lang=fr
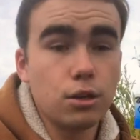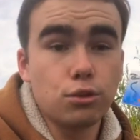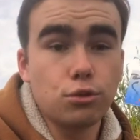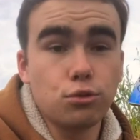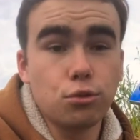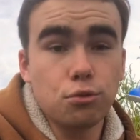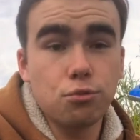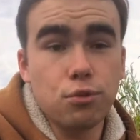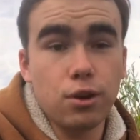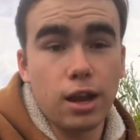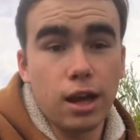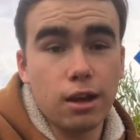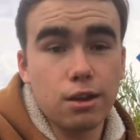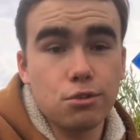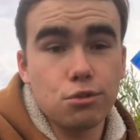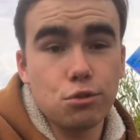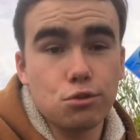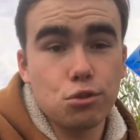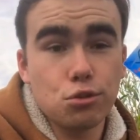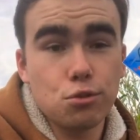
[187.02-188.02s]
Donc voilà,
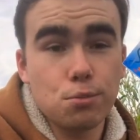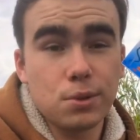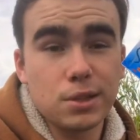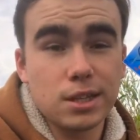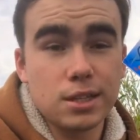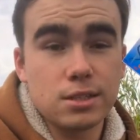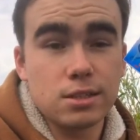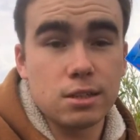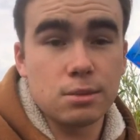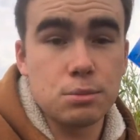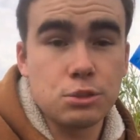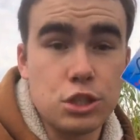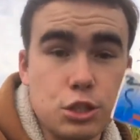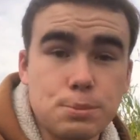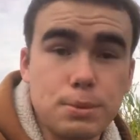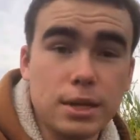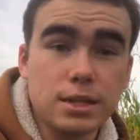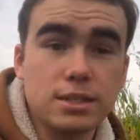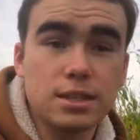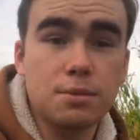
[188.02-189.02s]
iodure de potassium.
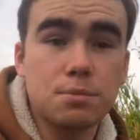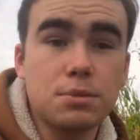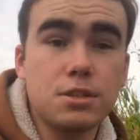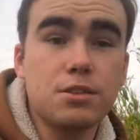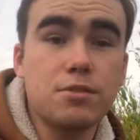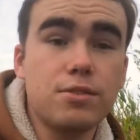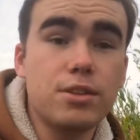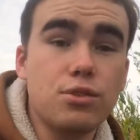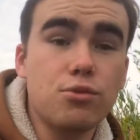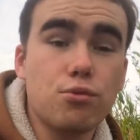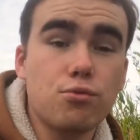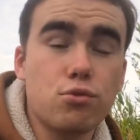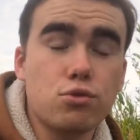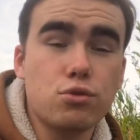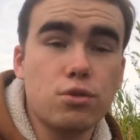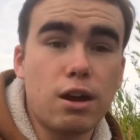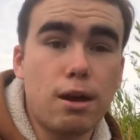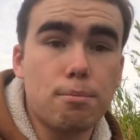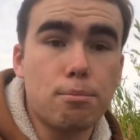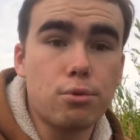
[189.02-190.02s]
J'espère que cette petite vidéo vous
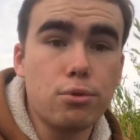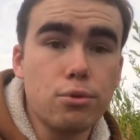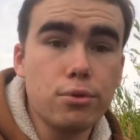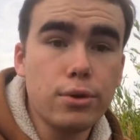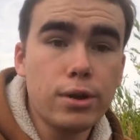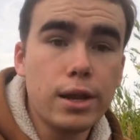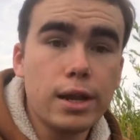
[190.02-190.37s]
aura plu.